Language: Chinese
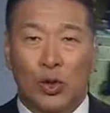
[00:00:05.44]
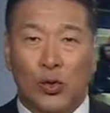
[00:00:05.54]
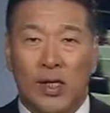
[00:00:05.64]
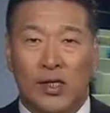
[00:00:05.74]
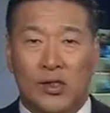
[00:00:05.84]
国
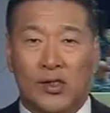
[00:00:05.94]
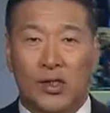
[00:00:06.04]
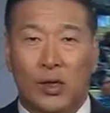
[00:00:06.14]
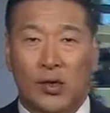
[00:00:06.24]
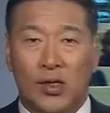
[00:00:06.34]
专业人士协
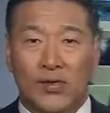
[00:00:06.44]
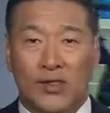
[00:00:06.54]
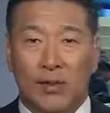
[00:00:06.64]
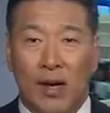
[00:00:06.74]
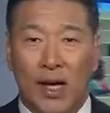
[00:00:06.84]
会
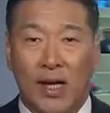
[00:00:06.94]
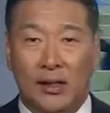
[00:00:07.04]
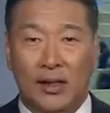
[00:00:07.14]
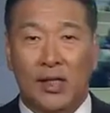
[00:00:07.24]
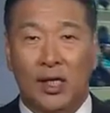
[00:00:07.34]
c p c
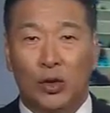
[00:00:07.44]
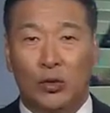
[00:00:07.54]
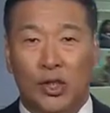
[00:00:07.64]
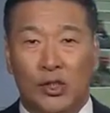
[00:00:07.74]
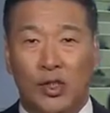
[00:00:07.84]
一年一度
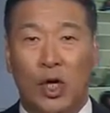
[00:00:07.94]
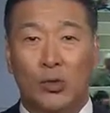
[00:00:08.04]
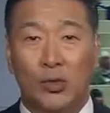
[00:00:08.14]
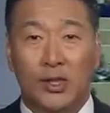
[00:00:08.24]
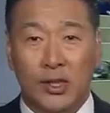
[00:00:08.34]
的教育
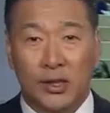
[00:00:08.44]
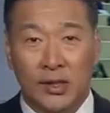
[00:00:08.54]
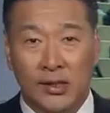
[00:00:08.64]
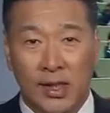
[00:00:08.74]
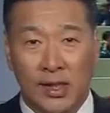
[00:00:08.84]
日
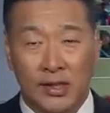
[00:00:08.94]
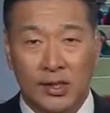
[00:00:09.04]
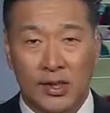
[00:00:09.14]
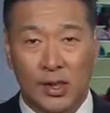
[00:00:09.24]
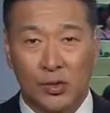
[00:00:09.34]
在星期
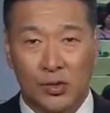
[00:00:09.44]
天